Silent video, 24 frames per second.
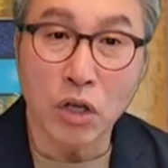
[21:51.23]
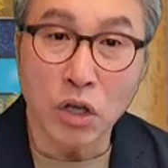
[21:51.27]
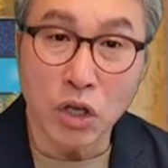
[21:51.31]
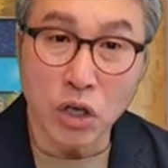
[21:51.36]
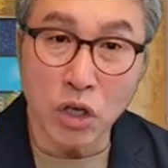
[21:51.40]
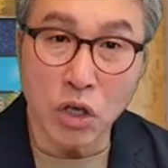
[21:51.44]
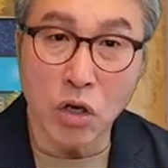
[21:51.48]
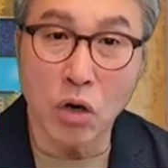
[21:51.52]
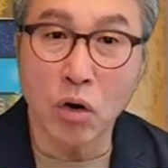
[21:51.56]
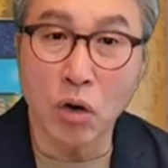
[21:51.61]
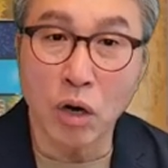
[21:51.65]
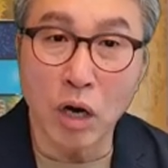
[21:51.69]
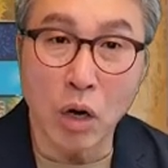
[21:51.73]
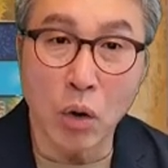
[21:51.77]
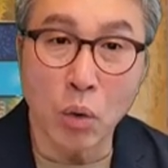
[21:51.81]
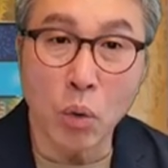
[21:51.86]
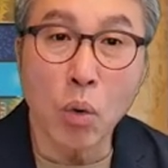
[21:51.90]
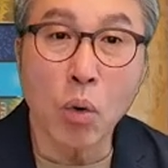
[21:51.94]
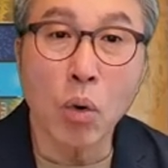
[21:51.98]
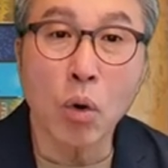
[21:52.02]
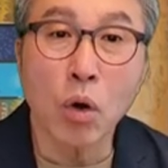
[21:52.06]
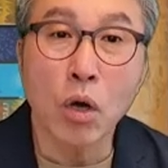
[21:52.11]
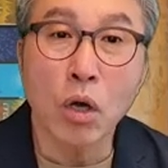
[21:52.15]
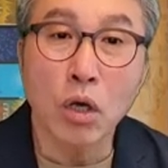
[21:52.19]

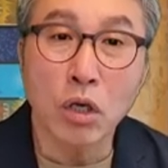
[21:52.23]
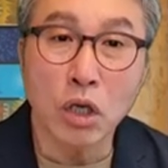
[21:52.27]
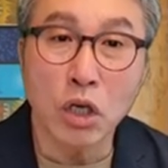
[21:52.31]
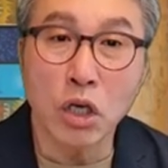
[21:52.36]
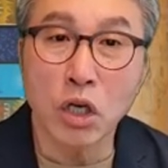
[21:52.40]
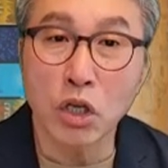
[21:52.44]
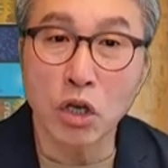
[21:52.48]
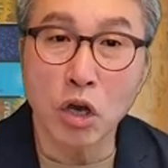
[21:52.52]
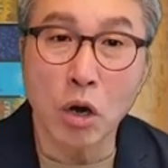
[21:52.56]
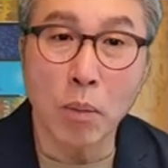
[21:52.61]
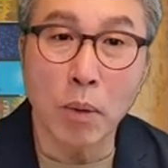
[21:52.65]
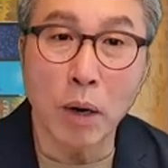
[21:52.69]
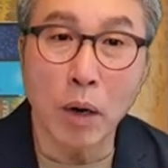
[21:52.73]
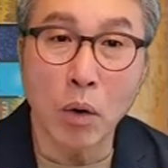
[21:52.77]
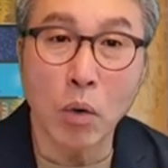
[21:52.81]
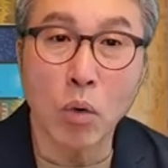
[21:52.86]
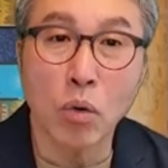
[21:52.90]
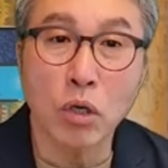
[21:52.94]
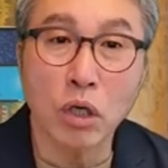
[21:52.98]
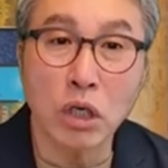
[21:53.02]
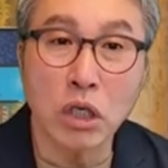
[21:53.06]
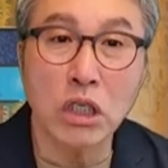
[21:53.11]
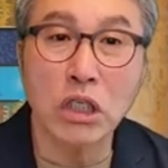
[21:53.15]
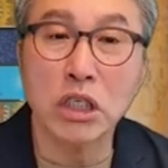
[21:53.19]
기억하고
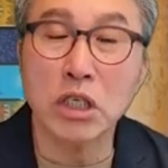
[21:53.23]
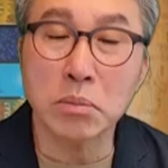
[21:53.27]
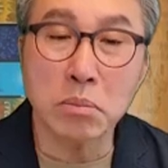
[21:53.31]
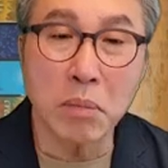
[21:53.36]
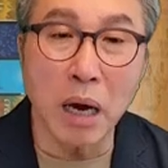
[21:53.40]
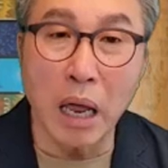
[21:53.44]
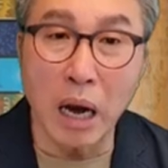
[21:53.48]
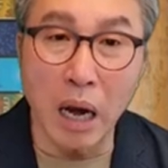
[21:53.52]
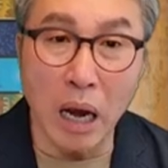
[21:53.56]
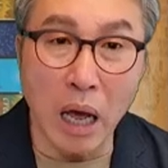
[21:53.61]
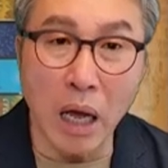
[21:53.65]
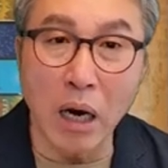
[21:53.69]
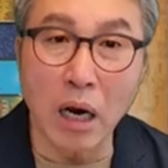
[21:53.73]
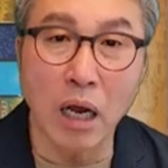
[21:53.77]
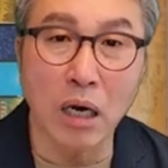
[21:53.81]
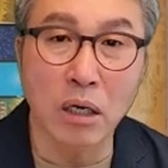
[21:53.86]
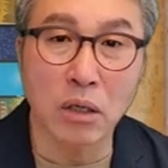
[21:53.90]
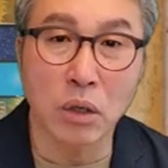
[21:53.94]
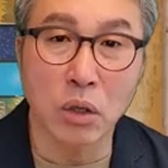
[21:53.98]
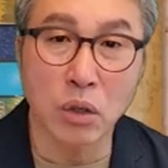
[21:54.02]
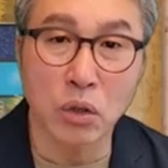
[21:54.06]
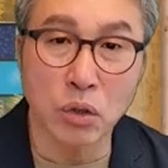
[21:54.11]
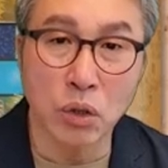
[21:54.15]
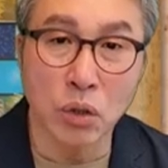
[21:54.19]
기념하고 잊지
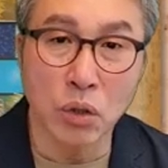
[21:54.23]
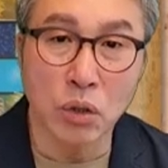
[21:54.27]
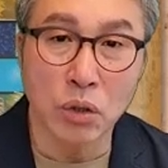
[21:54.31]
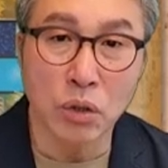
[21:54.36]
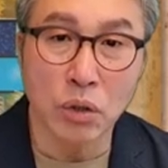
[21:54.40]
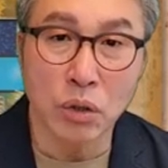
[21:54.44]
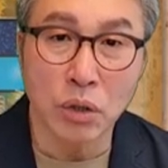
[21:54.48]
말라라는 거죠.